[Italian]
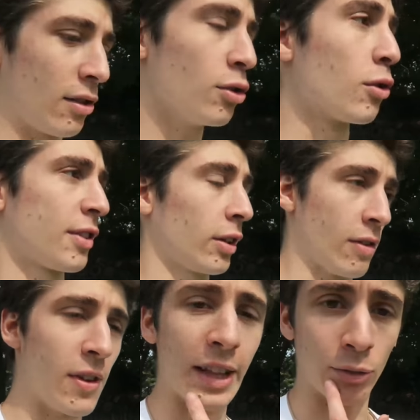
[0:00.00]
e sono stato
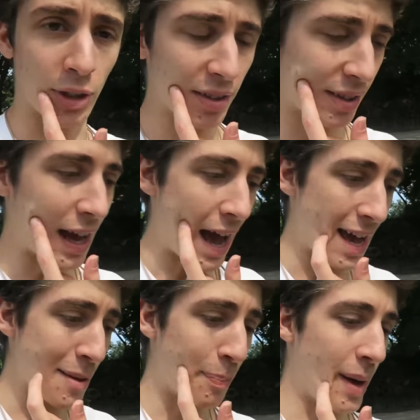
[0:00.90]
invitato da
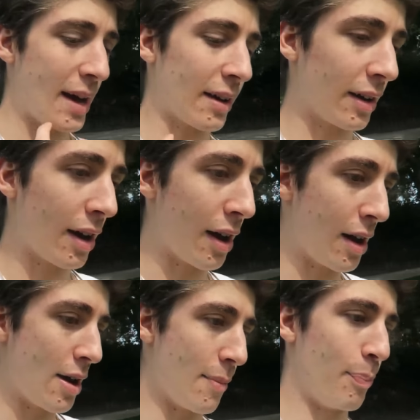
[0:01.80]
Sky per
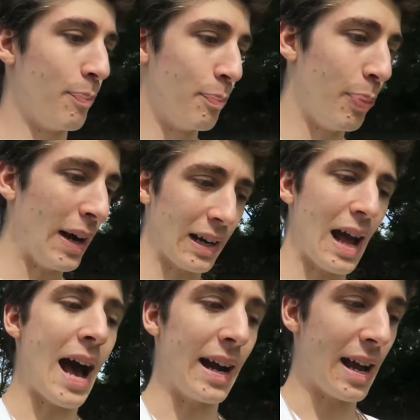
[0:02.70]
eh,
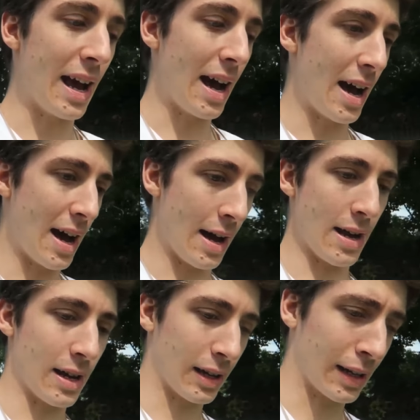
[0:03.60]
parlare
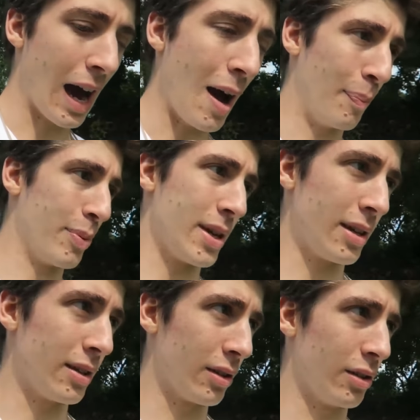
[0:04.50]
ai
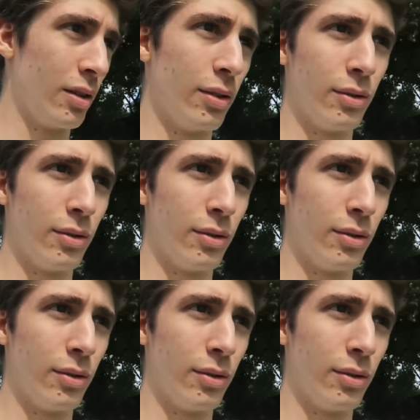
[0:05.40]
capi